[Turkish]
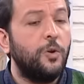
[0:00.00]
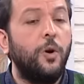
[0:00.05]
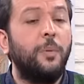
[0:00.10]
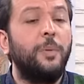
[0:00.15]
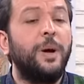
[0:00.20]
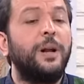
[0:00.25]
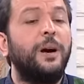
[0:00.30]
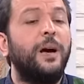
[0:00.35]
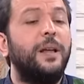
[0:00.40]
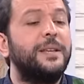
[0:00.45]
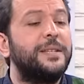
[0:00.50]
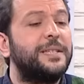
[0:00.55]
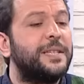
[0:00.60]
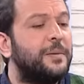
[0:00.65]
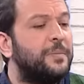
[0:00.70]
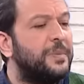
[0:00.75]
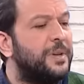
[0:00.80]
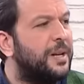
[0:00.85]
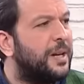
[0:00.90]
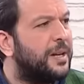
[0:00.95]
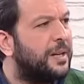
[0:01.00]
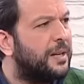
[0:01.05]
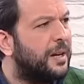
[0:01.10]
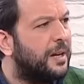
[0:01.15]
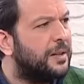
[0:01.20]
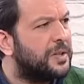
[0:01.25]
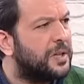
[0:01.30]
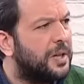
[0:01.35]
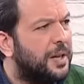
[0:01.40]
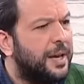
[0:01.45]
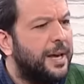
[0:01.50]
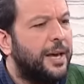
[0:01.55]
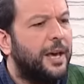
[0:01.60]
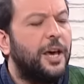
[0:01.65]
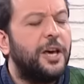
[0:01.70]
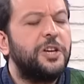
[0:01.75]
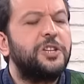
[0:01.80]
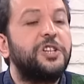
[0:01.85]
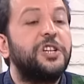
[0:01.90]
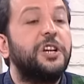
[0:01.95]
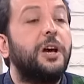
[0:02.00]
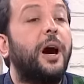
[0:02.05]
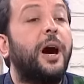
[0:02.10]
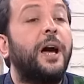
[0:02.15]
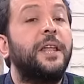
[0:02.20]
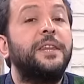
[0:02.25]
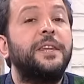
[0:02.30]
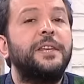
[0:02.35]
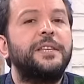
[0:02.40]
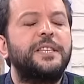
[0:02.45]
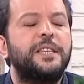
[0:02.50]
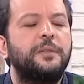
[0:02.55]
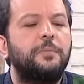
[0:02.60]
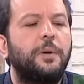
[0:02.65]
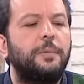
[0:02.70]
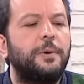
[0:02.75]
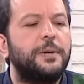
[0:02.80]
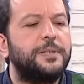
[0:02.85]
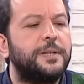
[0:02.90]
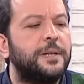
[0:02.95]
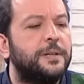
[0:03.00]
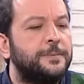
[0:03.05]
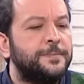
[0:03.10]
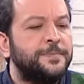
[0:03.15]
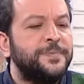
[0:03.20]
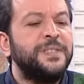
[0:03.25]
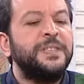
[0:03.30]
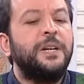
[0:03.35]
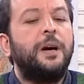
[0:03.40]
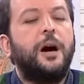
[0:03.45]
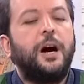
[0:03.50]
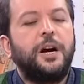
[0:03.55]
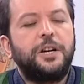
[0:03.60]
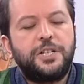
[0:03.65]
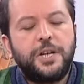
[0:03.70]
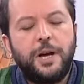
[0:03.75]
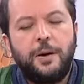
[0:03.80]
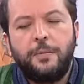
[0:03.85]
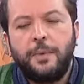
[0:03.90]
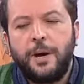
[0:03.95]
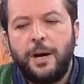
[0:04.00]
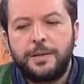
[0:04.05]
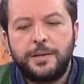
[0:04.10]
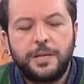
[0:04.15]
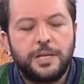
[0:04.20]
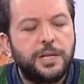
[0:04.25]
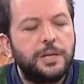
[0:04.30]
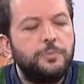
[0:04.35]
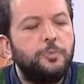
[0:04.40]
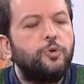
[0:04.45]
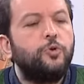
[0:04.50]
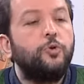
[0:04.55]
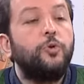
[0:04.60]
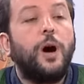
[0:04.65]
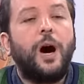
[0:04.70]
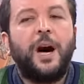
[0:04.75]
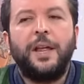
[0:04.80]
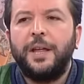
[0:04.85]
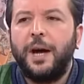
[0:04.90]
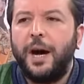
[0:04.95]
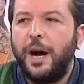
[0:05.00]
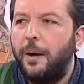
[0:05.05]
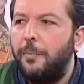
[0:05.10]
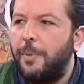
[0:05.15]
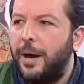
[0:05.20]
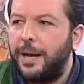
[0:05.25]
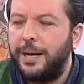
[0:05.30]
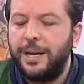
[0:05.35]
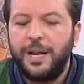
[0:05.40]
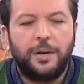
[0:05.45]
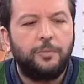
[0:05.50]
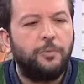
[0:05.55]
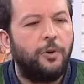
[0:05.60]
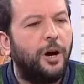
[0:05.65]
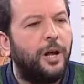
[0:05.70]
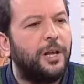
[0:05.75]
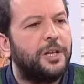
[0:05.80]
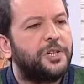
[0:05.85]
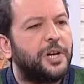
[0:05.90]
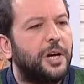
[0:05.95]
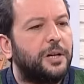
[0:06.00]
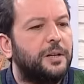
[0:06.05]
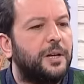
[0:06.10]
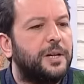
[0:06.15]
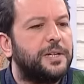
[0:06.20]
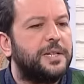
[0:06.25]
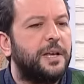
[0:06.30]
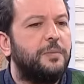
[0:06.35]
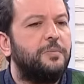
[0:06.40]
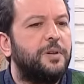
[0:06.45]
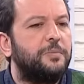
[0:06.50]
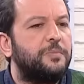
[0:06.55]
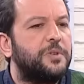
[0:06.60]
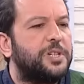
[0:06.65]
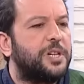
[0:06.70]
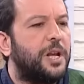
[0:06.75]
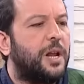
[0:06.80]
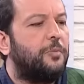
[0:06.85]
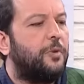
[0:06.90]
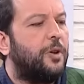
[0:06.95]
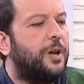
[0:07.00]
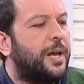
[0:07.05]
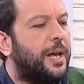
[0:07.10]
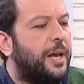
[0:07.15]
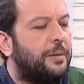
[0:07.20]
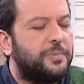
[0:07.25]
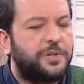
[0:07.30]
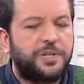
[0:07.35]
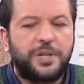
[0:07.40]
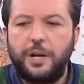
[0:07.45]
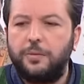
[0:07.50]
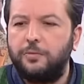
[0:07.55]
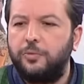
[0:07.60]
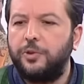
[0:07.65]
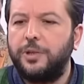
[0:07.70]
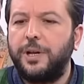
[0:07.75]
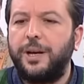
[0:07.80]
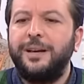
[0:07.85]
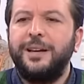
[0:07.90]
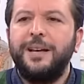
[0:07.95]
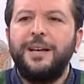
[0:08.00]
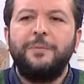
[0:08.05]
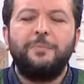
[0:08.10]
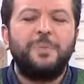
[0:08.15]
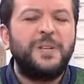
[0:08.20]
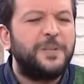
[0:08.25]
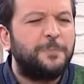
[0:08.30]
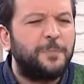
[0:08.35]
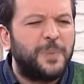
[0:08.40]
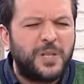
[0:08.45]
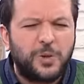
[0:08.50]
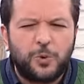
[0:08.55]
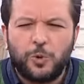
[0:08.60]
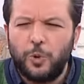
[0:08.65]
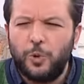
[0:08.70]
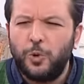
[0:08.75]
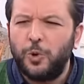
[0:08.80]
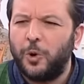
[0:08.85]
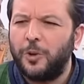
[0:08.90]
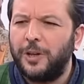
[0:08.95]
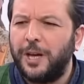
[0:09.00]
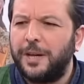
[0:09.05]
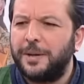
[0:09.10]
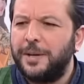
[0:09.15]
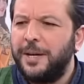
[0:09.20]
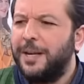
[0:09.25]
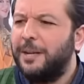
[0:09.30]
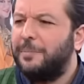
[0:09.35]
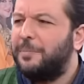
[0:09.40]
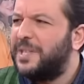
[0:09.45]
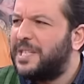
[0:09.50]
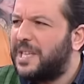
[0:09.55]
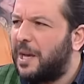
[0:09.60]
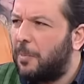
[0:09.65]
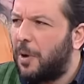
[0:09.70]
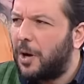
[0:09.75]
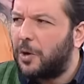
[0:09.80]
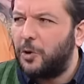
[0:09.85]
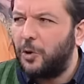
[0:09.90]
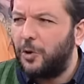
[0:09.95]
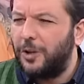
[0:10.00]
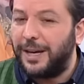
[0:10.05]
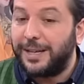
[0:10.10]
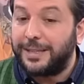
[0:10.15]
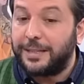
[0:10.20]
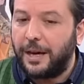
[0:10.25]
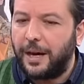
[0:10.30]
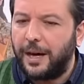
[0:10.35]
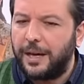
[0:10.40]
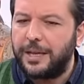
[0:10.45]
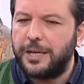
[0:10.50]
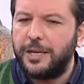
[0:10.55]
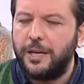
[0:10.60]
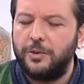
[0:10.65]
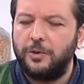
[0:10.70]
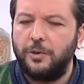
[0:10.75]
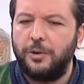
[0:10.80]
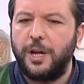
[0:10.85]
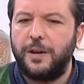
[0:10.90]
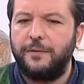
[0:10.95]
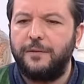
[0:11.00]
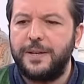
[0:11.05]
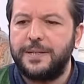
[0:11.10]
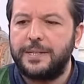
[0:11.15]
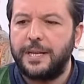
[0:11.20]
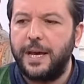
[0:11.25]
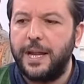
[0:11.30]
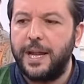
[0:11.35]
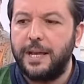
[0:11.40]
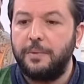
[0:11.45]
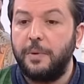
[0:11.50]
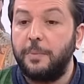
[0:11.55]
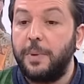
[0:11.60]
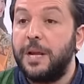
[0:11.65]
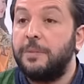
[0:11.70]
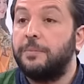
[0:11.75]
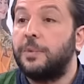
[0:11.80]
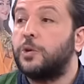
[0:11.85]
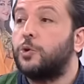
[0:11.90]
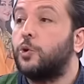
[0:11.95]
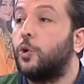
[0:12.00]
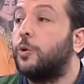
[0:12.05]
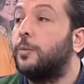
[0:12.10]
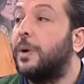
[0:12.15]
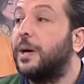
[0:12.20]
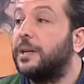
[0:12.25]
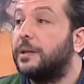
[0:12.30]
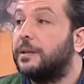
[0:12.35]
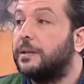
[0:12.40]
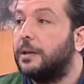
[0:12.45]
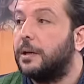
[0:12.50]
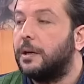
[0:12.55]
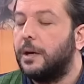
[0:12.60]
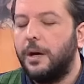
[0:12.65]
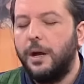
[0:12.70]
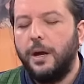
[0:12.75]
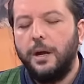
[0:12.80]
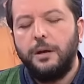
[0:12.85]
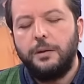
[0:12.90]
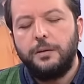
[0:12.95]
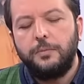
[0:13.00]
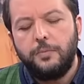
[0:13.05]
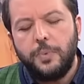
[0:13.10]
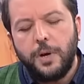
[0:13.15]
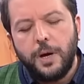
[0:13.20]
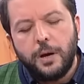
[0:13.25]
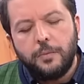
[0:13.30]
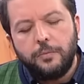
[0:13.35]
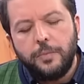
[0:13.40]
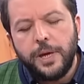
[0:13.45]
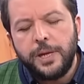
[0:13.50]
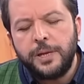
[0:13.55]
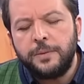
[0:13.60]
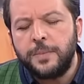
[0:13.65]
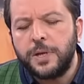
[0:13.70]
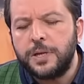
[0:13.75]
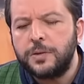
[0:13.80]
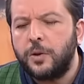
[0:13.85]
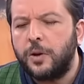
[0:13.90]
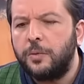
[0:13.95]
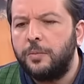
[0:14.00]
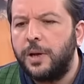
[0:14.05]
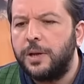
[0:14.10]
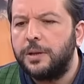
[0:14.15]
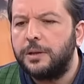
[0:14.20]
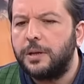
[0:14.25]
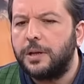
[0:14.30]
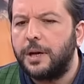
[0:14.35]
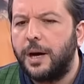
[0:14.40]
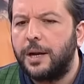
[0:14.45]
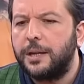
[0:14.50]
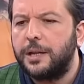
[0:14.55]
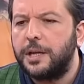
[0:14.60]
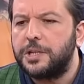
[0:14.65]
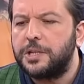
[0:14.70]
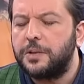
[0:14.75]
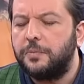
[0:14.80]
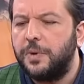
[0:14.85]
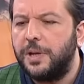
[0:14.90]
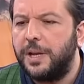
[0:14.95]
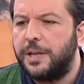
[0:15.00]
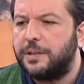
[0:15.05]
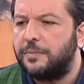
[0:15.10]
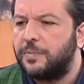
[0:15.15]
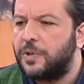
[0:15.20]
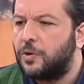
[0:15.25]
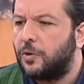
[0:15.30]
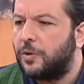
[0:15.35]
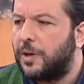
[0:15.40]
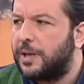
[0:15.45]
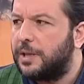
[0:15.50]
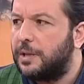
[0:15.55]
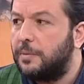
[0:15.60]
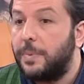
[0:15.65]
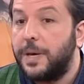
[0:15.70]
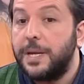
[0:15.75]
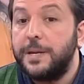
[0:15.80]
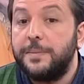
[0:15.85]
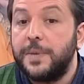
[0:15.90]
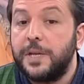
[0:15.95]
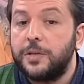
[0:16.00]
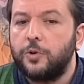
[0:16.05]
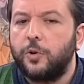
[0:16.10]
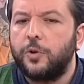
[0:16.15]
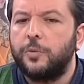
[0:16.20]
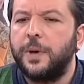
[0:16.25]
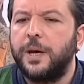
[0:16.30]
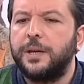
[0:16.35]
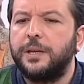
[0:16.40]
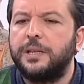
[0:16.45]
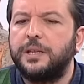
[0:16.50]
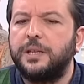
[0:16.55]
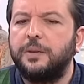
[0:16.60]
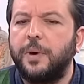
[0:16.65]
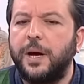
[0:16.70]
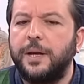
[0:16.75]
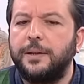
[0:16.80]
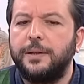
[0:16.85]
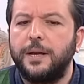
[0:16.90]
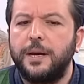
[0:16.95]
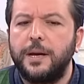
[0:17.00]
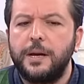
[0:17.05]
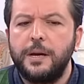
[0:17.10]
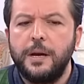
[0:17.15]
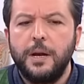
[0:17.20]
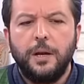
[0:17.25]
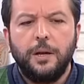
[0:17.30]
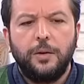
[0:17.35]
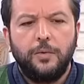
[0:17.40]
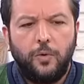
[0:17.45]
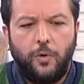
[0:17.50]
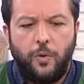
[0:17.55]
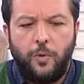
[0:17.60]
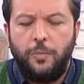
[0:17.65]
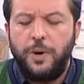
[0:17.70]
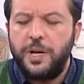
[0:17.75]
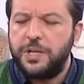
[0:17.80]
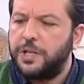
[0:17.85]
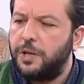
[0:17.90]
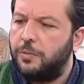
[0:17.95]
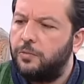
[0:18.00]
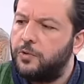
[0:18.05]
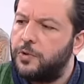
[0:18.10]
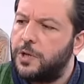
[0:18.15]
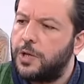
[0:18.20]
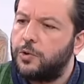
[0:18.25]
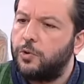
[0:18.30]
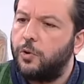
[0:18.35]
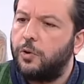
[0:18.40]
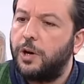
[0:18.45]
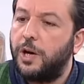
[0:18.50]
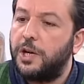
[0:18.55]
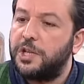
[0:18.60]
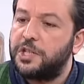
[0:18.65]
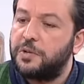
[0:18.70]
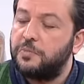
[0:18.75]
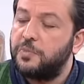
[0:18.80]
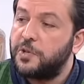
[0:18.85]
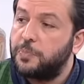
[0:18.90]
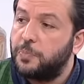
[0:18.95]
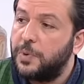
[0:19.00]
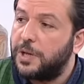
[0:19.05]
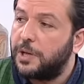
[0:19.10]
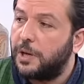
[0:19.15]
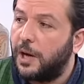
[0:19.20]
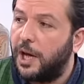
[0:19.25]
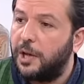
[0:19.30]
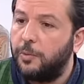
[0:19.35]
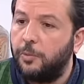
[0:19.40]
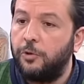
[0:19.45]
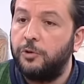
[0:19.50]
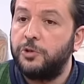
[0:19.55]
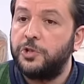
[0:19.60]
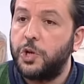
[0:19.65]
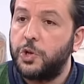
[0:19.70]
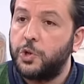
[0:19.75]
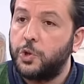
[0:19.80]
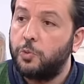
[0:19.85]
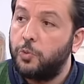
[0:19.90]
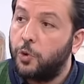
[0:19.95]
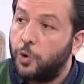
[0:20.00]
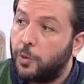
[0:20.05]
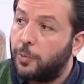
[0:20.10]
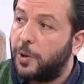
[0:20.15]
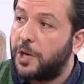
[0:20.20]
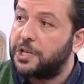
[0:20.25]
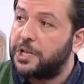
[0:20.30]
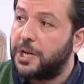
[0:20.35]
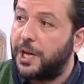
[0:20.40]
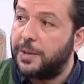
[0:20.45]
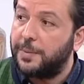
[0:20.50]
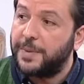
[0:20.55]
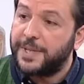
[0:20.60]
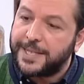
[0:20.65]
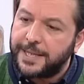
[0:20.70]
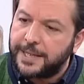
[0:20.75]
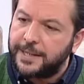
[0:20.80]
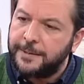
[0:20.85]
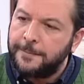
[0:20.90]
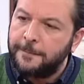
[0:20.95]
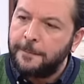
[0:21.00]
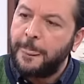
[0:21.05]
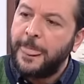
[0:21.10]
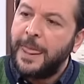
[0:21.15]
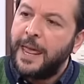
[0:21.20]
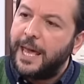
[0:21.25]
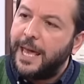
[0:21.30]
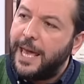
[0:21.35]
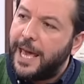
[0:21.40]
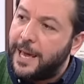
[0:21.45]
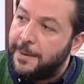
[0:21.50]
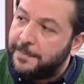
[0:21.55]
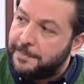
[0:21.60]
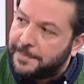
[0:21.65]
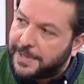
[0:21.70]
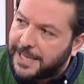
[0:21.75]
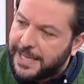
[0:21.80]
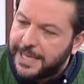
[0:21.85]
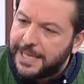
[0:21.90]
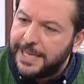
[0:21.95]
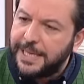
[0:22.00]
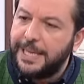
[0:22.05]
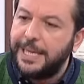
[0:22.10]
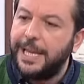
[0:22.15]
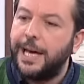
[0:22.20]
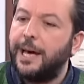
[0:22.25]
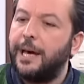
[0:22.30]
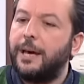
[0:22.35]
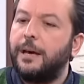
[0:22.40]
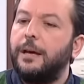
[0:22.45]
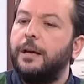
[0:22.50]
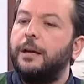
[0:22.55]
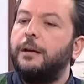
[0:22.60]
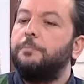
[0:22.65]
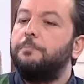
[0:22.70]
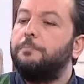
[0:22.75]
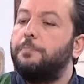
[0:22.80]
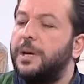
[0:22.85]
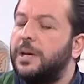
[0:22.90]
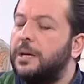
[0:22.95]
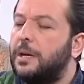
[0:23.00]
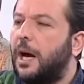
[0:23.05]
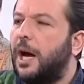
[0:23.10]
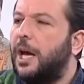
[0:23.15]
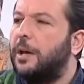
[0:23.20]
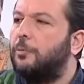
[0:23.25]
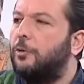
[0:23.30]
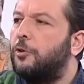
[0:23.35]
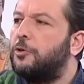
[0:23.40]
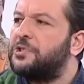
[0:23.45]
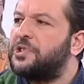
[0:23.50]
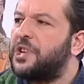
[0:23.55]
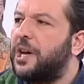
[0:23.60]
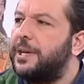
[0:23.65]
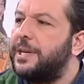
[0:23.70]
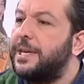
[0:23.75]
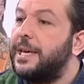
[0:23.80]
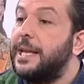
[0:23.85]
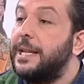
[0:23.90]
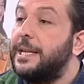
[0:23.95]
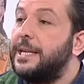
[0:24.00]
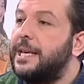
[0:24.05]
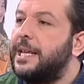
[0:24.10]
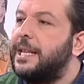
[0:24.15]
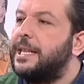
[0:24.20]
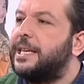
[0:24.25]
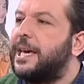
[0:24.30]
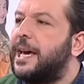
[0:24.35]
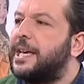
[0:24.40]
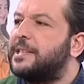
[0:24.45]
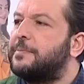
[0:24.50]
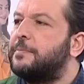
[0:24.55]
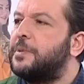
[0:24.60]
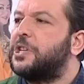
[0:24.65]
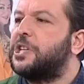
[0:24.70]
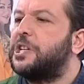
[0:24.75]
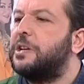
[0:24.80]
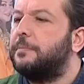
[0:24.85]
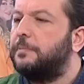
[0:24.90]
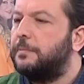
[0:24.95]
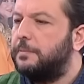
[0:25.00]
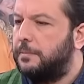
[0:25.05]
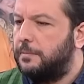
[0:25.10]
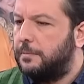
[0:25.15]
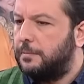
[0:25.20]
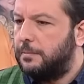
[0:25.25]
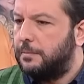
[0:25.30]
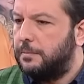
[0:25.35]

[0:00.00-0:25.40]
Ömer Halis Demirler'in Zaten Eşi, biz akşam annesi, gazetesinin babası, manşetinden akşam yola çıkarak. gazetesi, bütün ana haberler bu alçaklar semirmişler böyle gelmişler burada Hı-hı. pis pis gülüyorlar bize bakıyorlar tahrik ediyorlar vesaire gibi benim de zoruma gitti. Darbeci hainlerden Benim de zoruma gitti kardeşim milletimiz ona gitti benim de zoruma gitti. Ben de 15 Temmuz'da sokağa çıkmış bir ay boyunca Cumhurbaşkanımızın emri ile bir ay boyunca il il gezmişim.